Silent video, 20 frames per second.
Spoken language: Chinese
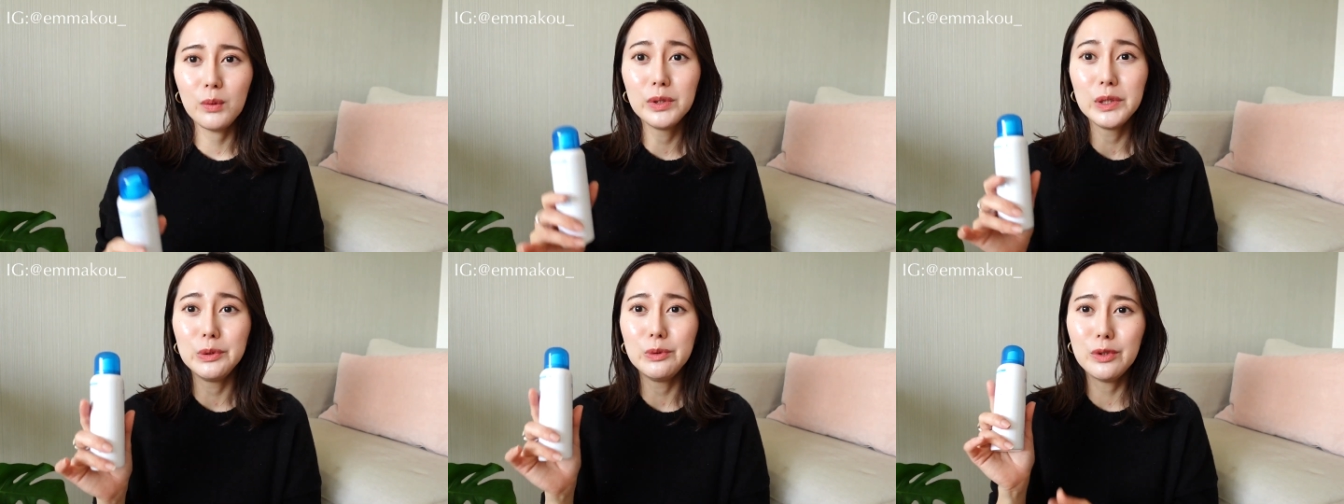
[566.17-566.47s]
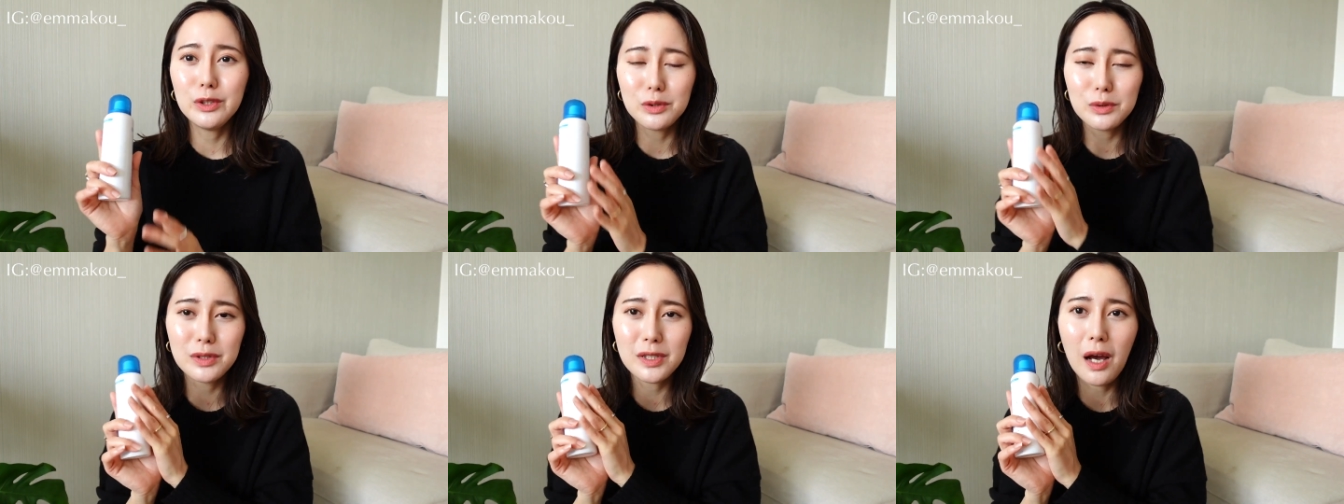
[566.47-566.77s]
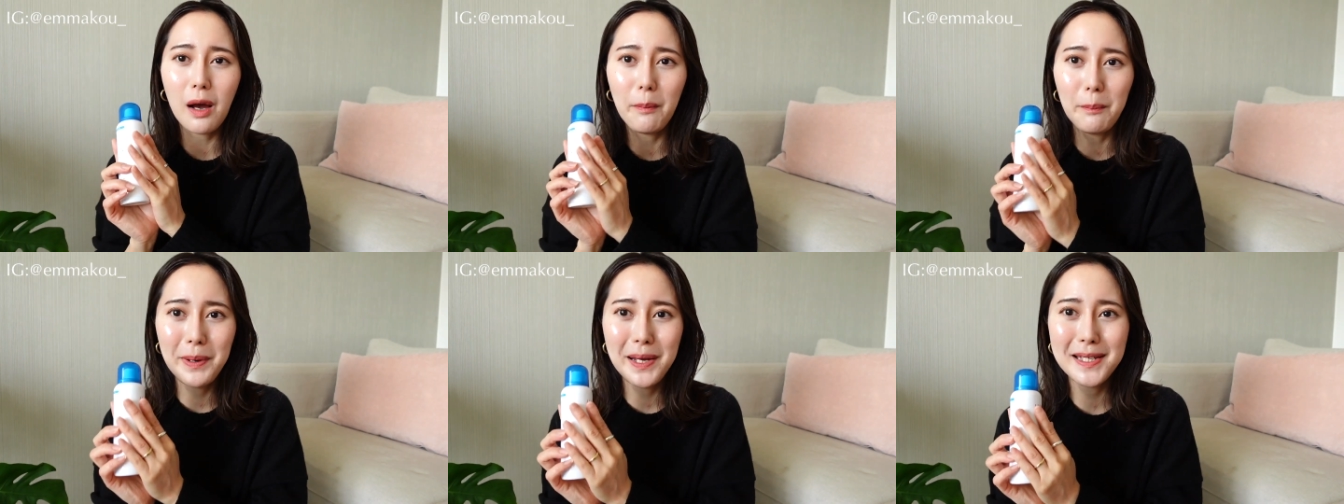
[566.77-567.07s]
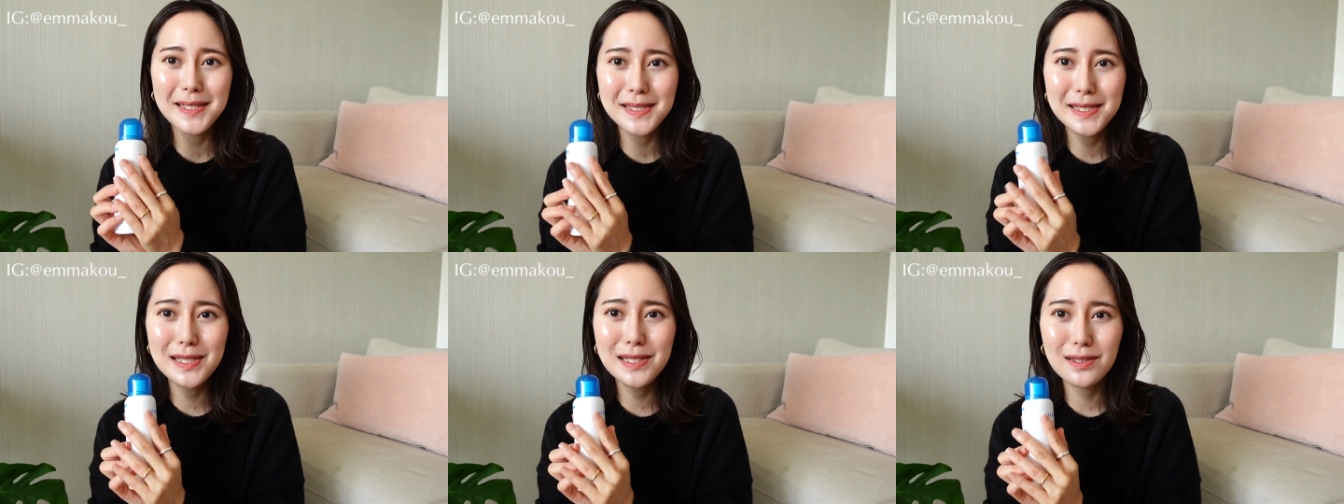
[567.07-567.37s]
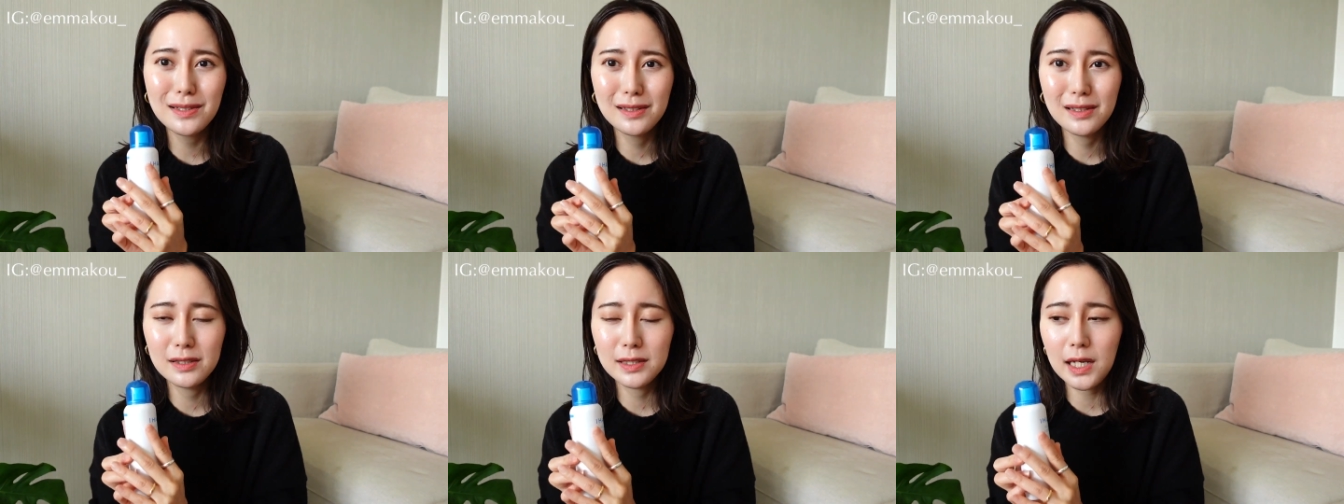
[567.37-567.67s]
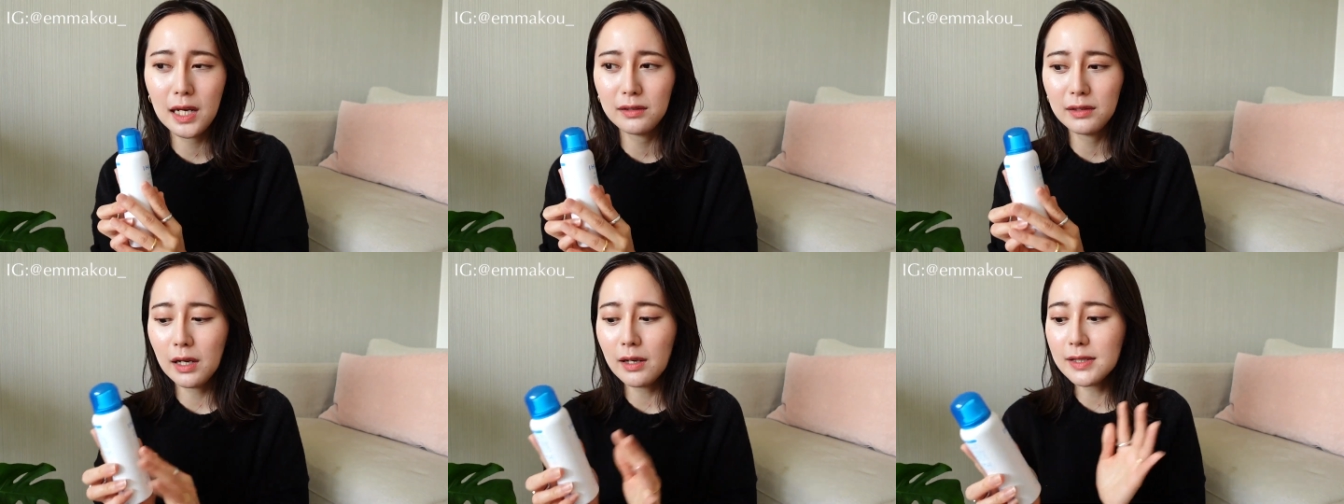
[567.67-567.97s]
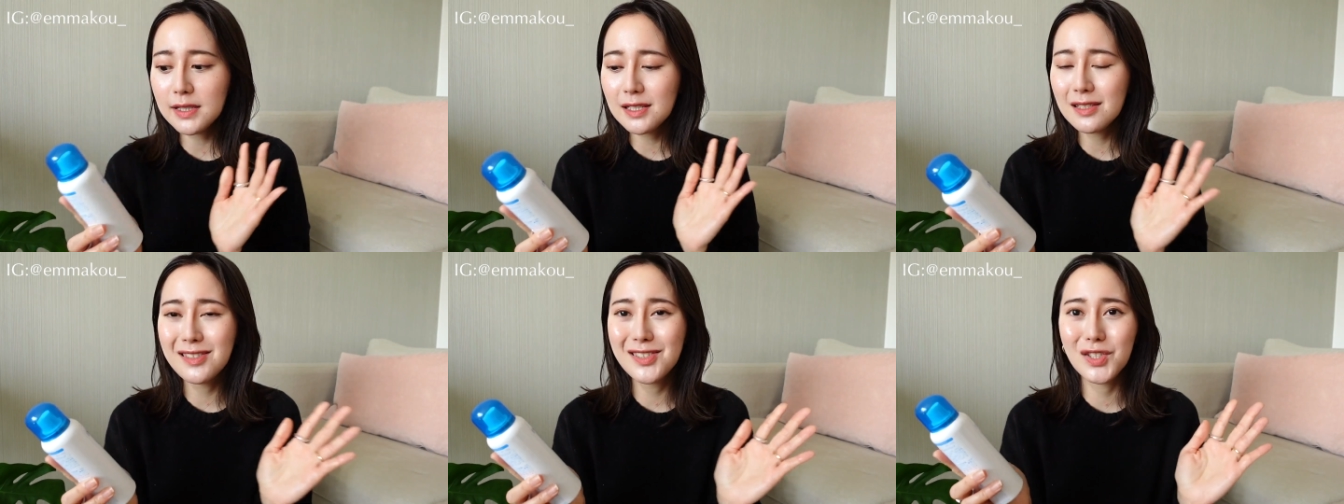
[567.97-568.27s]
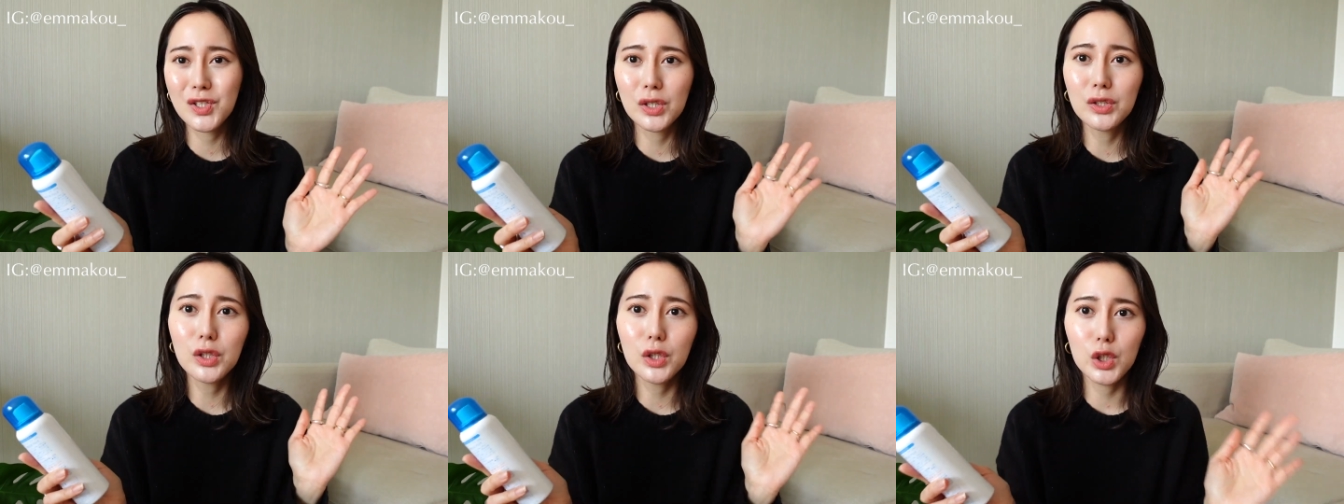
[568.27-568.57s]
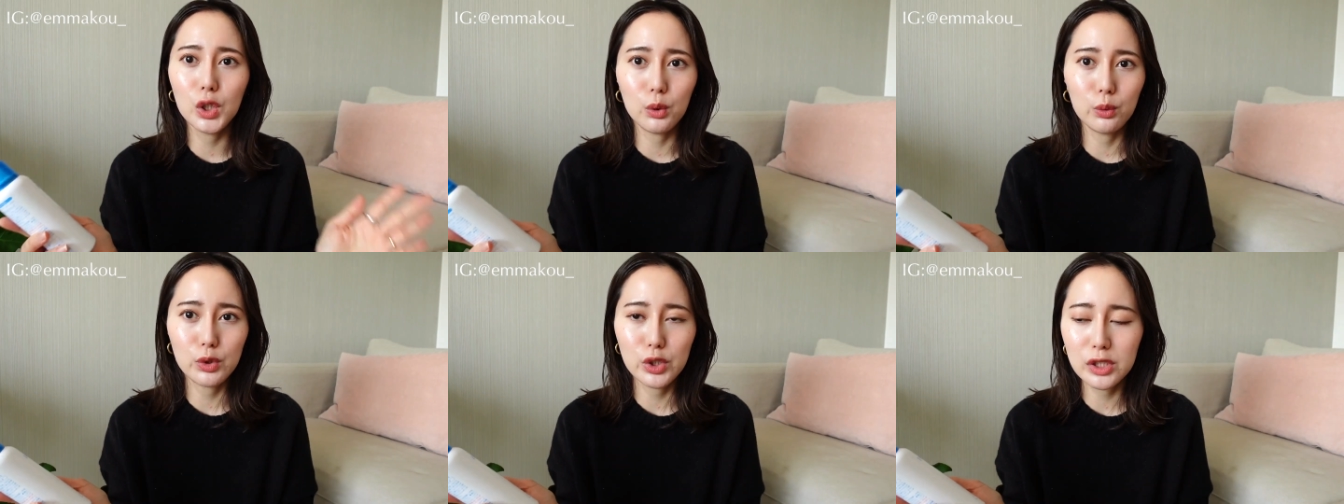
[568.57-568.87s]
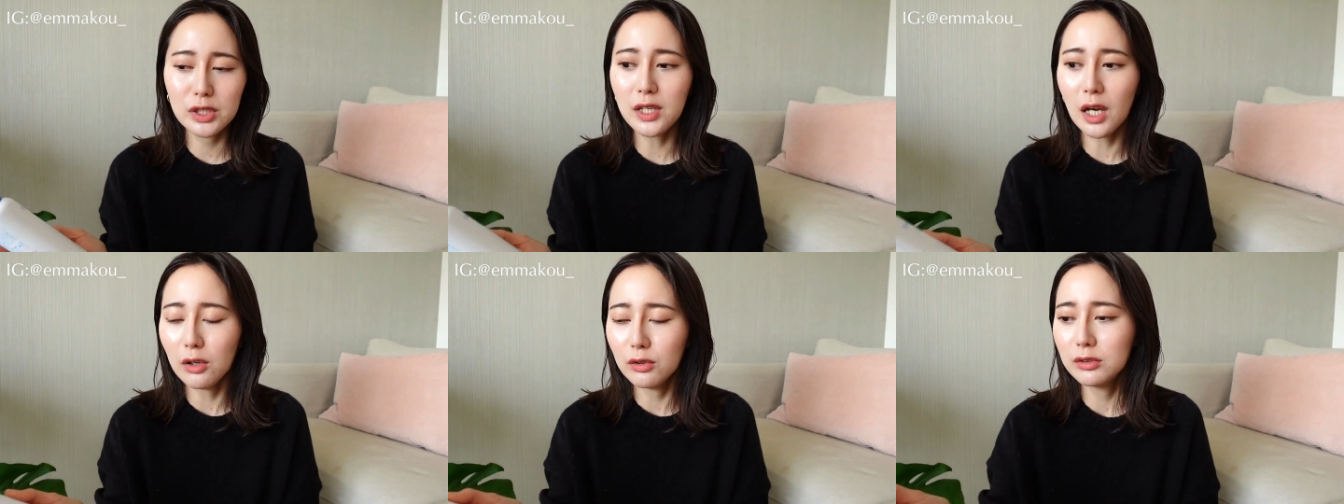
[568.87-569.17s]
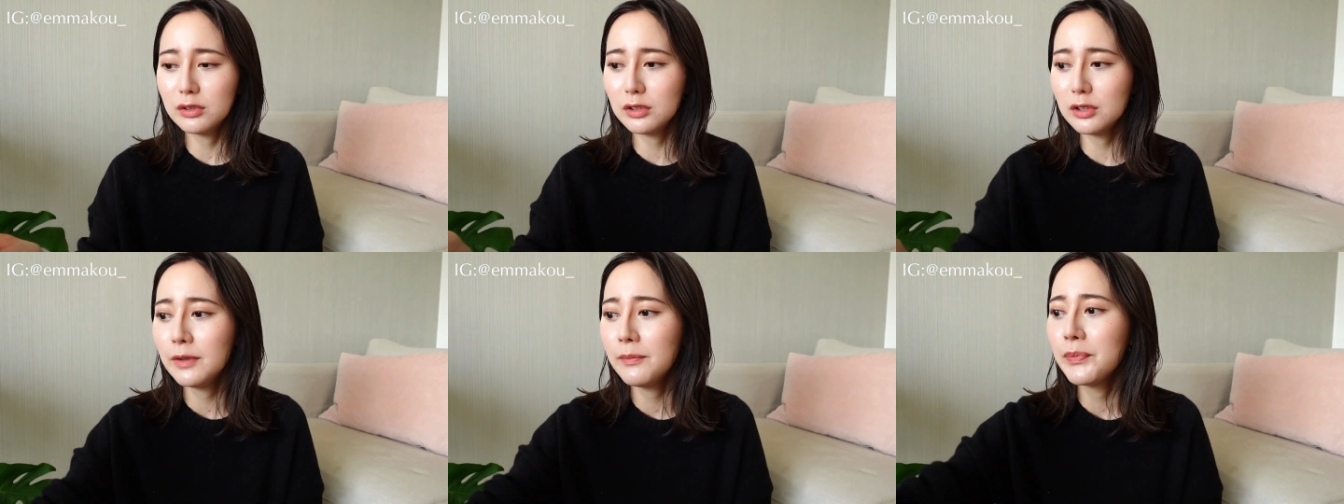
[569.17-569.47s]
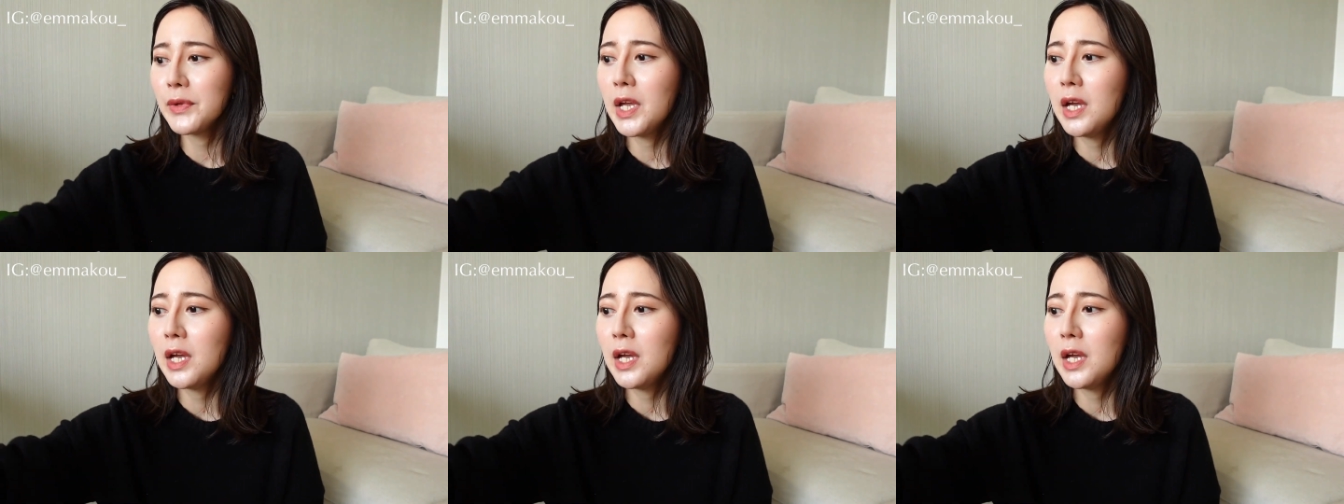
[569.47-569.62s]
我宁愿就是要喷这个这样，然后它是真的有效的。